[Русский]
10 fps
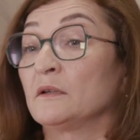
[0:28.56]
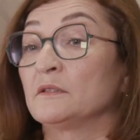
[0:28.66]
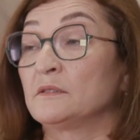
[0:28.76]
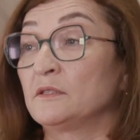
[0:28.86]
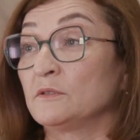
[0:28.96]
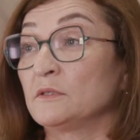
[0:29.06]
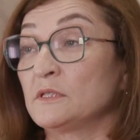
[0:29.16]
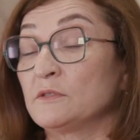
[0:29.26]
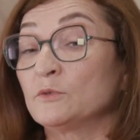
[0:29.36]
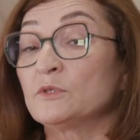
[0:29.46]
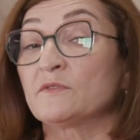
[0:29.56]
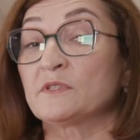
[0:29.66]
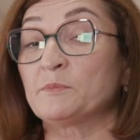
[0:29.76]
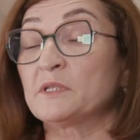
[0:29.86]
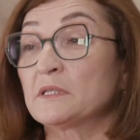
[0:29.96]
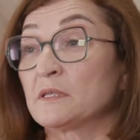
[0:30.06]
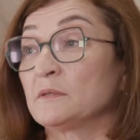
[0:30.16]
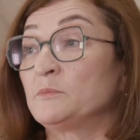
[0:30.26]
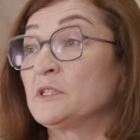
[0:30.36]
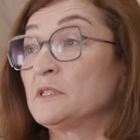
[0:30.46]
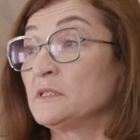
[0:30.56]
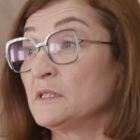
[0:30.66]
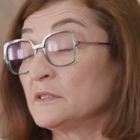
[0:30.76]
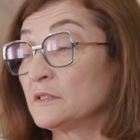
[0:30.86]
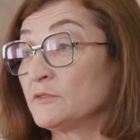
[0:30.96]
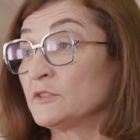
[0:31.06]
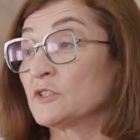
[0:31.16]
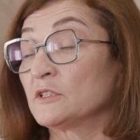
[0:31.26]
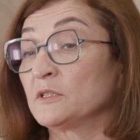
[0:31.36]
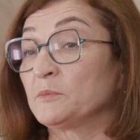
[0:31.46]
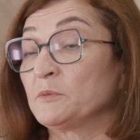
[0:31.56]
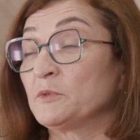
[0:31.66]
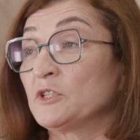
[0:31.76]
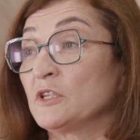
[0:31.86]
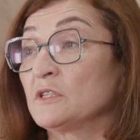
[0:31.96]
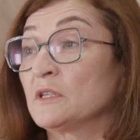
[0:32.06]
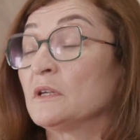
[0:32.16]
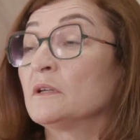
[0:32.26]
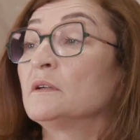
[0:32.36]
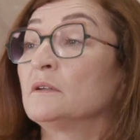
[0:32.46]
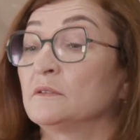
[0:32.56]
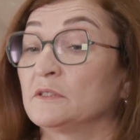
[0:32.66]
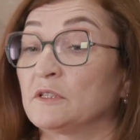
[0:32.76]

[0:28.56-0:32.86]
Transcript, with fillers: Э, э, сегодня в списке претендентов на жилые помещения э,